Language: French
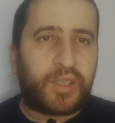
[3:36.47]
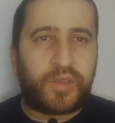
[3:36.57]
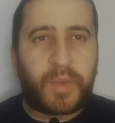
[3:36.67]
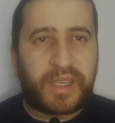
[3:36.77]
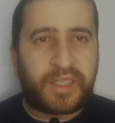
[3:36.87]
je
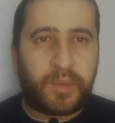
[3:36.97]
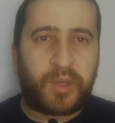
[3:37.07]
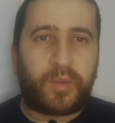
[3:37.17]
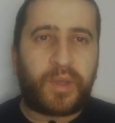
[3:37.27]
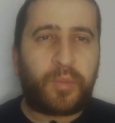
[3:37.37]
ne vais pas acheter un
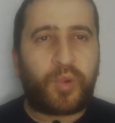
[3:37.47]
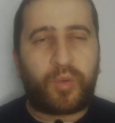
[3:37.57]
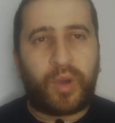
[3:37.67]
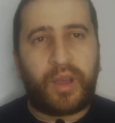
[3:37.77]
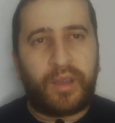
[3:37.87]
micro
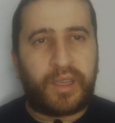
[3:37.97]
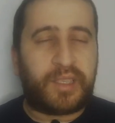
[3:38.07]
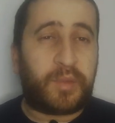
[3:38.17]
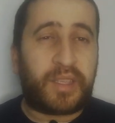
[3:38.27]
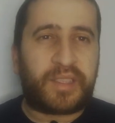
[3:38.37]
Pourquoi Et
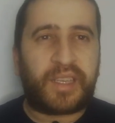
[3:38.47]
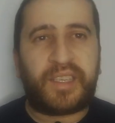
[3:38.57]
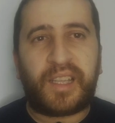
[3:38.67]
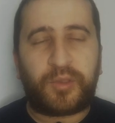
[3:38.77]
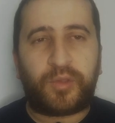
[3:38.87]
c'est peut-être ça
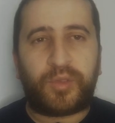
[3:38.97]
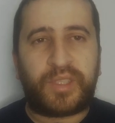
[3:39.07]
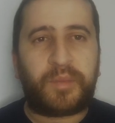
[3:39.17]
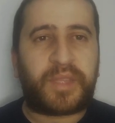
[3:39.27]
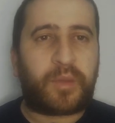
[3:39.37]
qui l'a tué aussi.